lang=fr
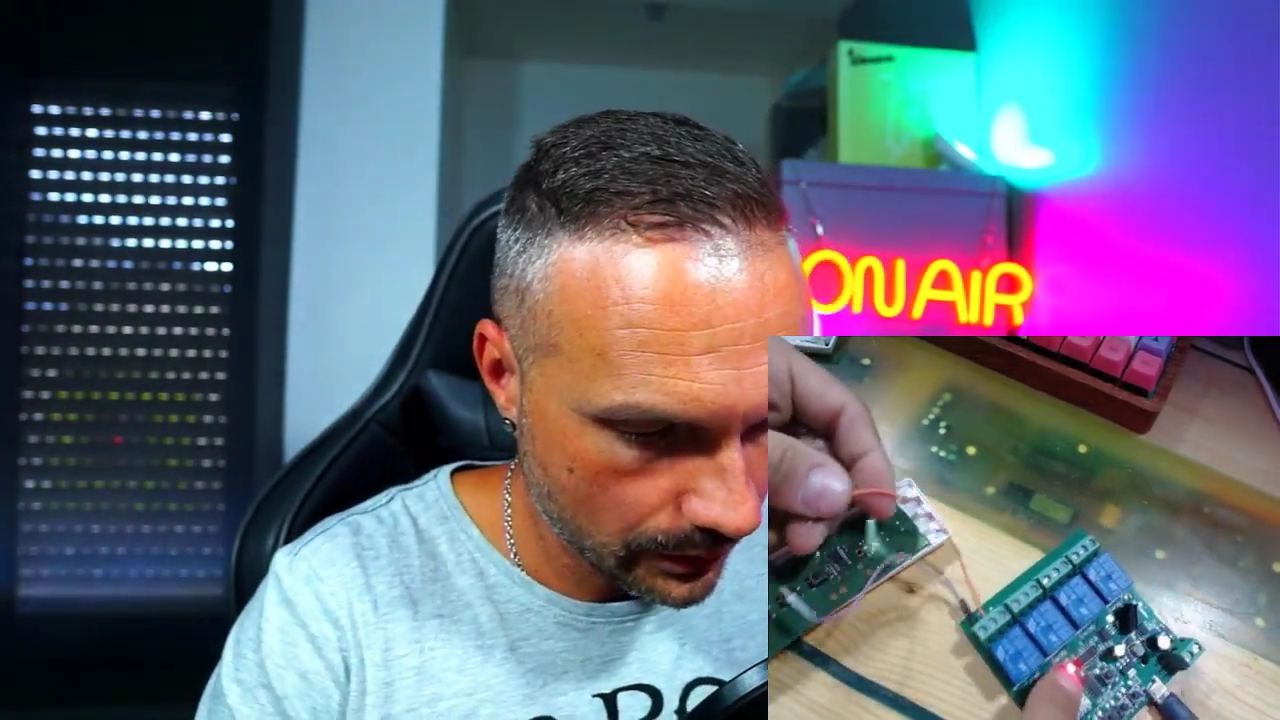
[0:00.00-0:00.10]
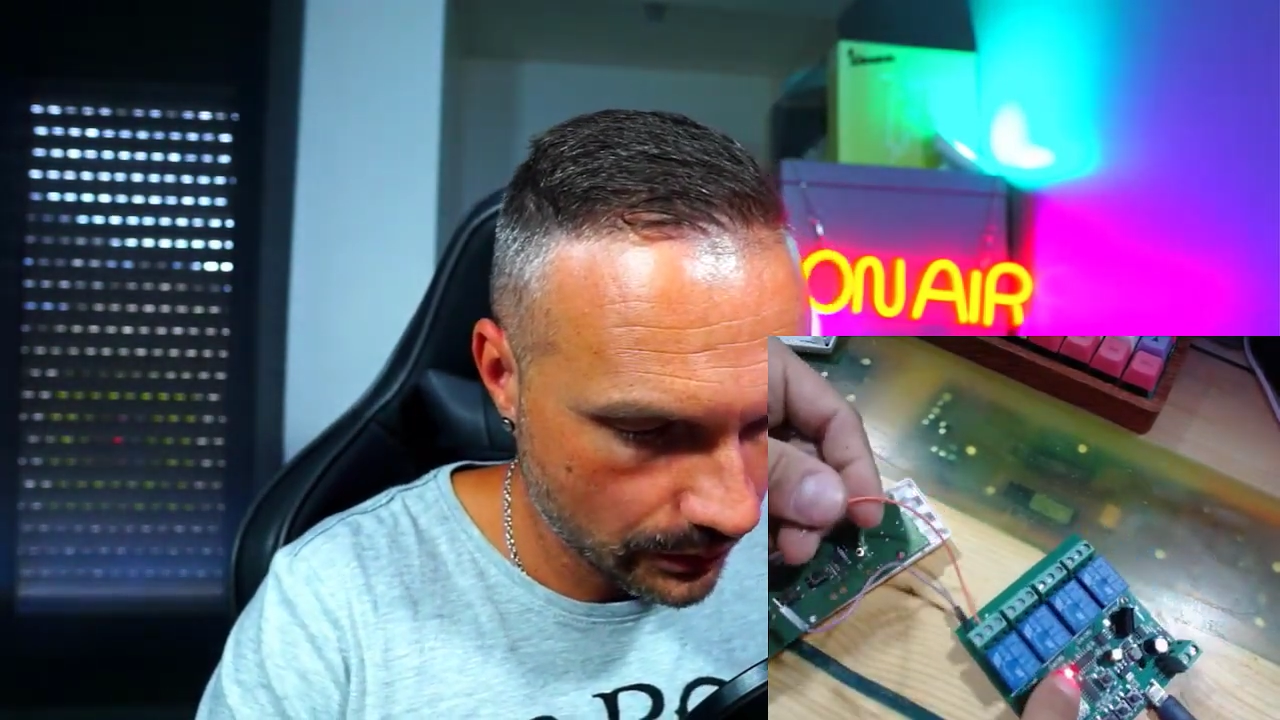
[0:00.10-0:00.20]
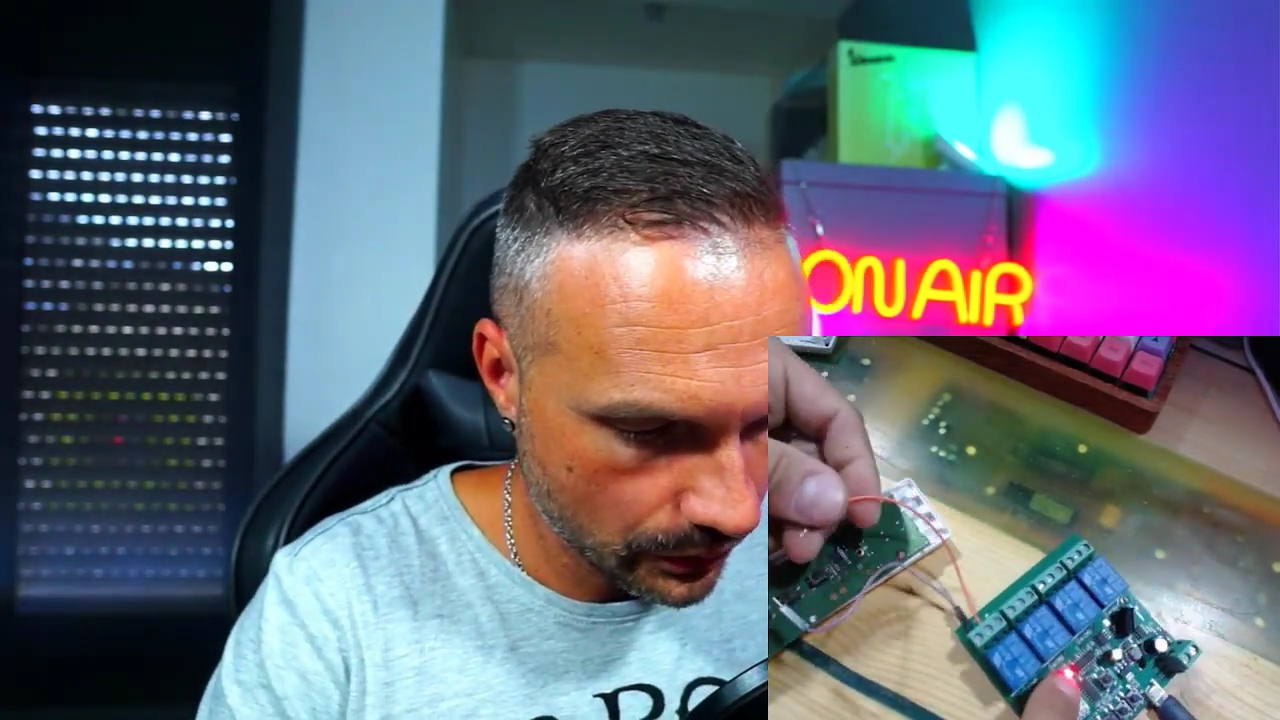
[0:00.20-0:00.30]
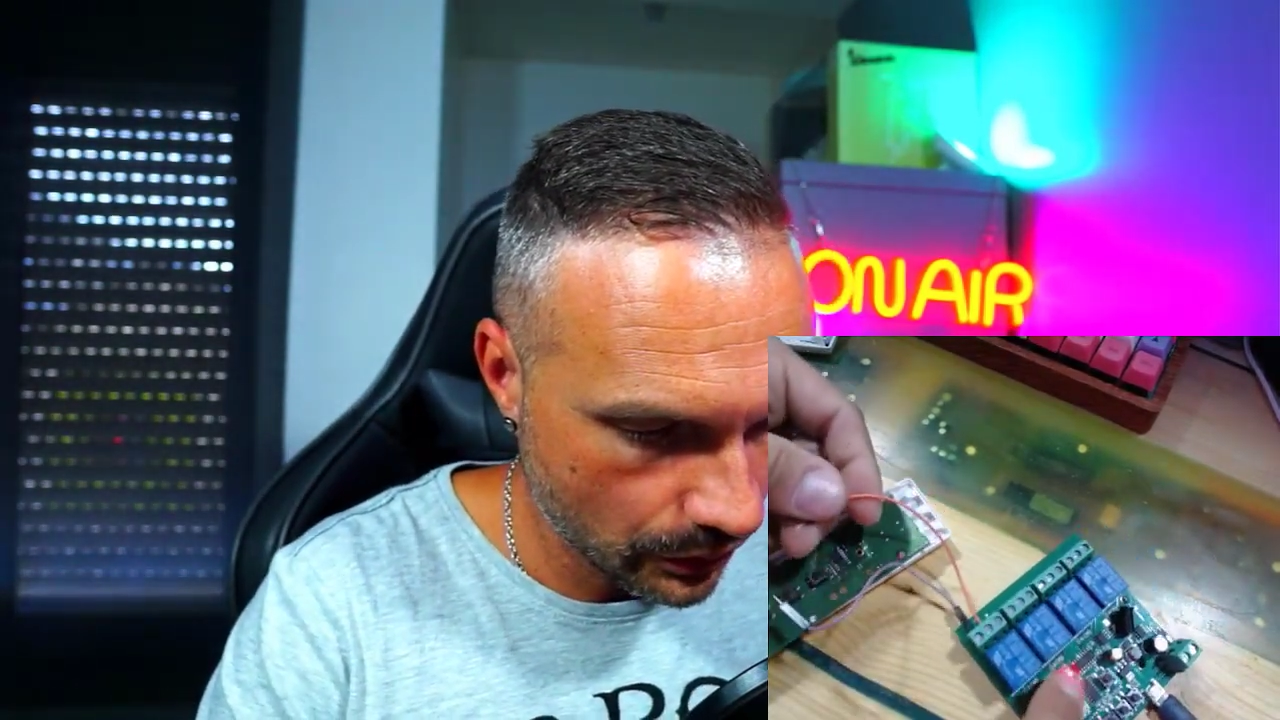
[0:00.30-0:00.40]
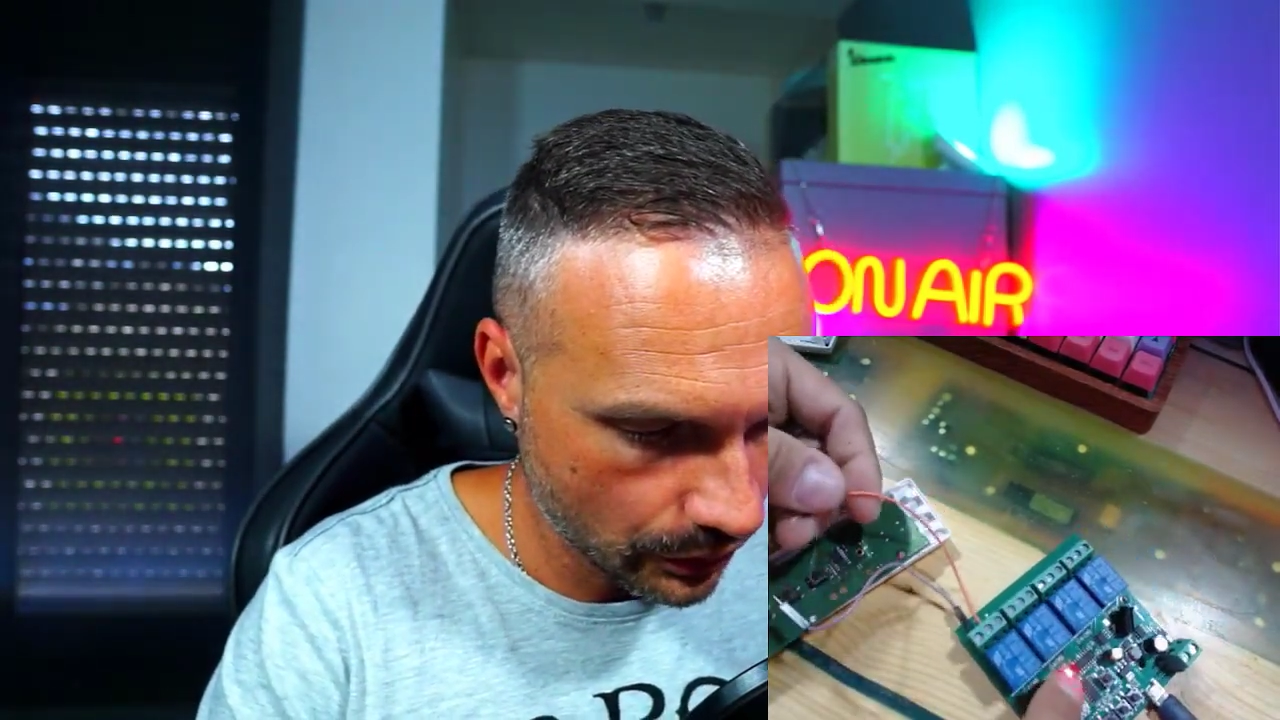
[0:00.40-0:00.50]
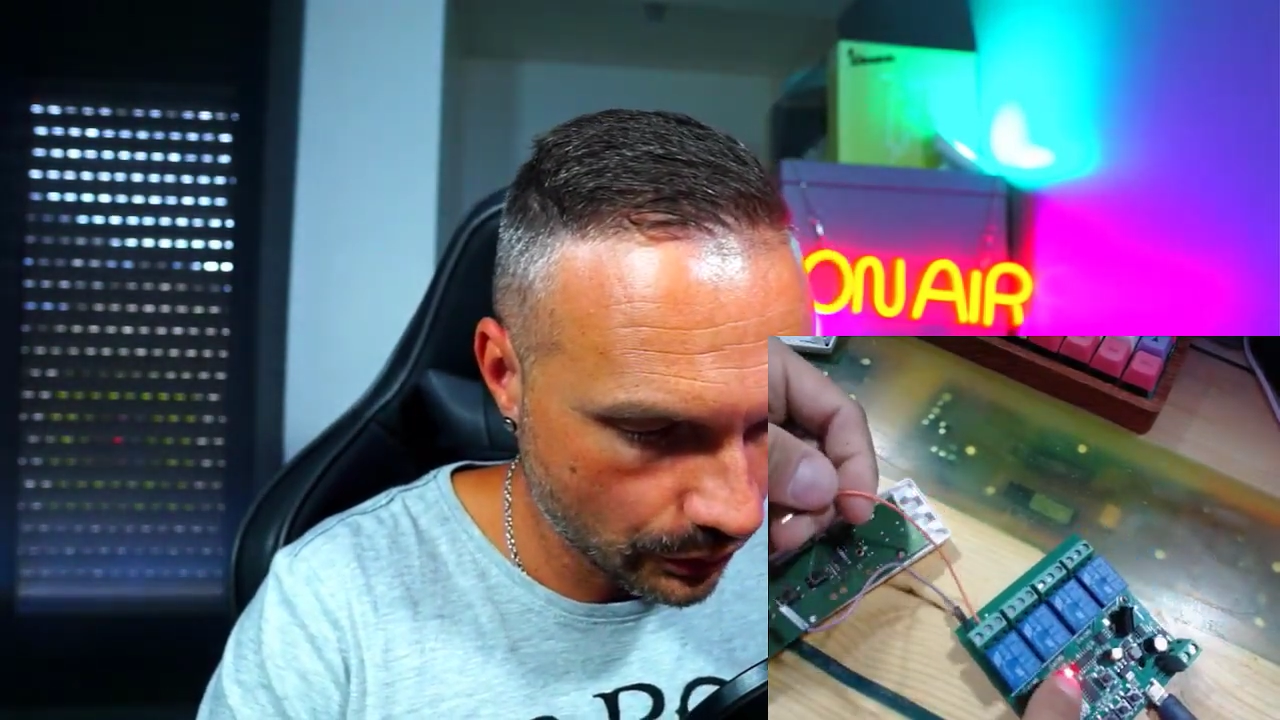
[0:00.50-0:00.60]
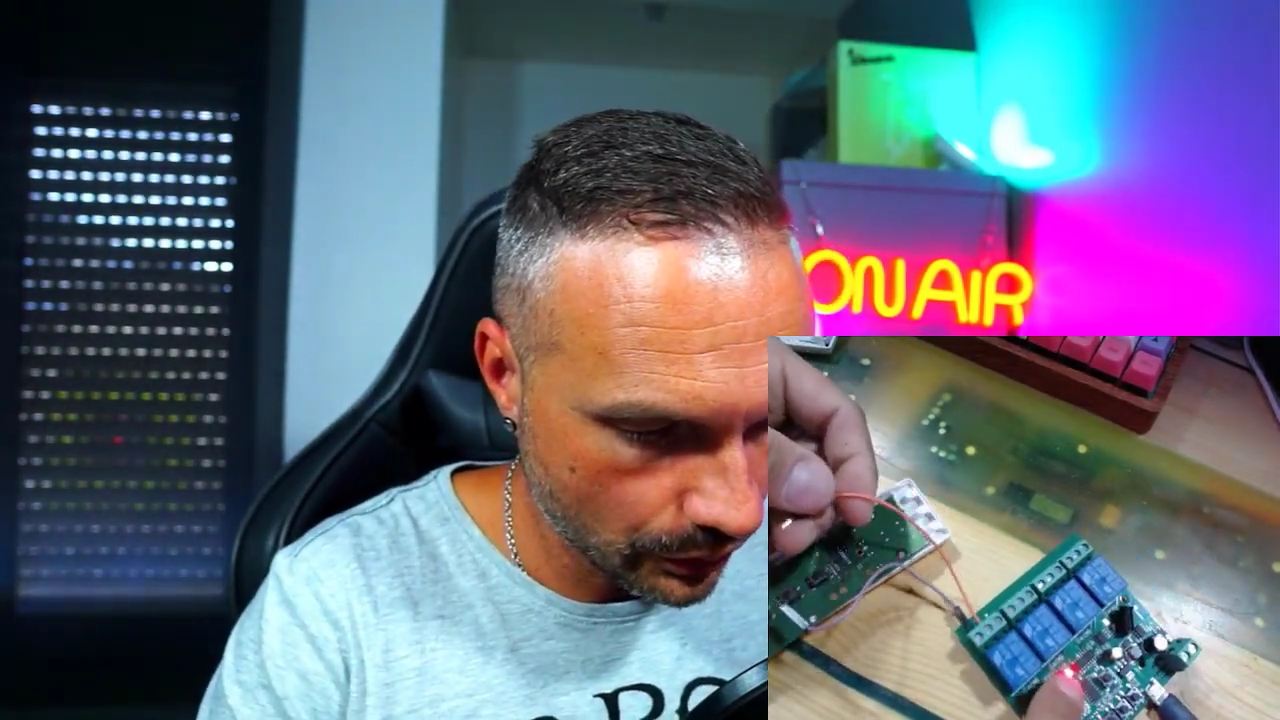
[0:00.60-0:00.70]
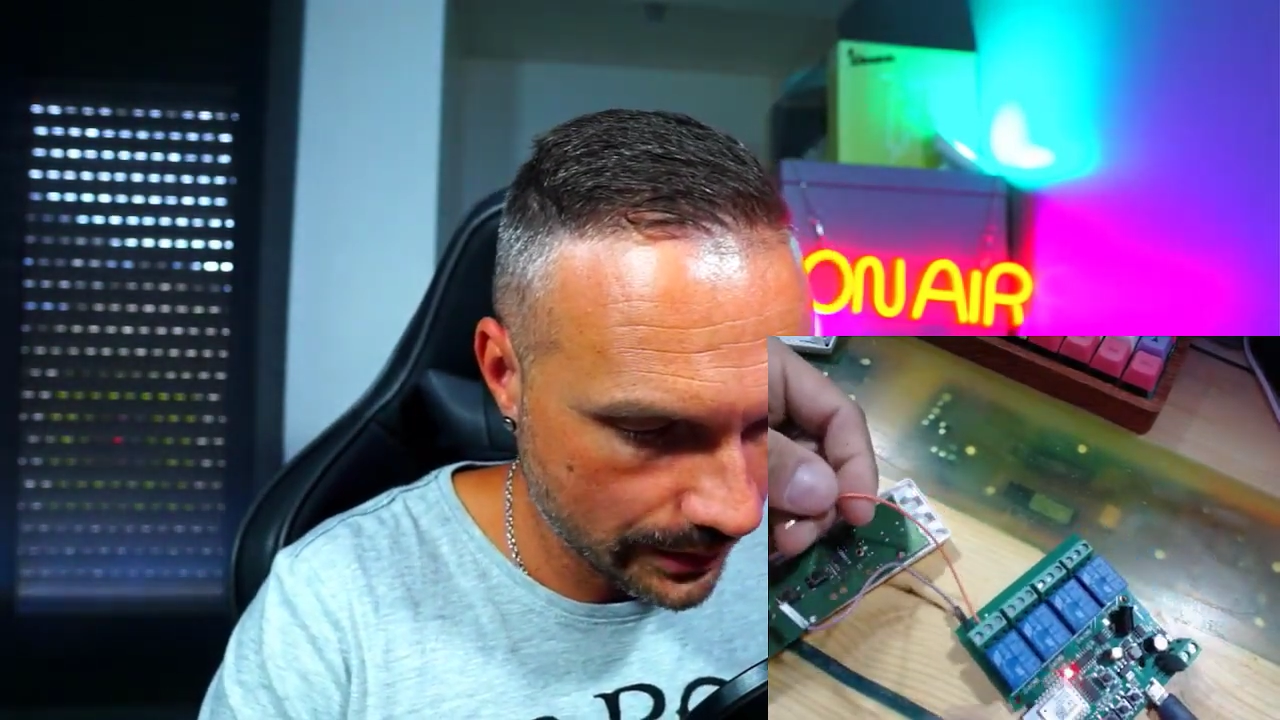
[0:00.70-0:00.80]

le relais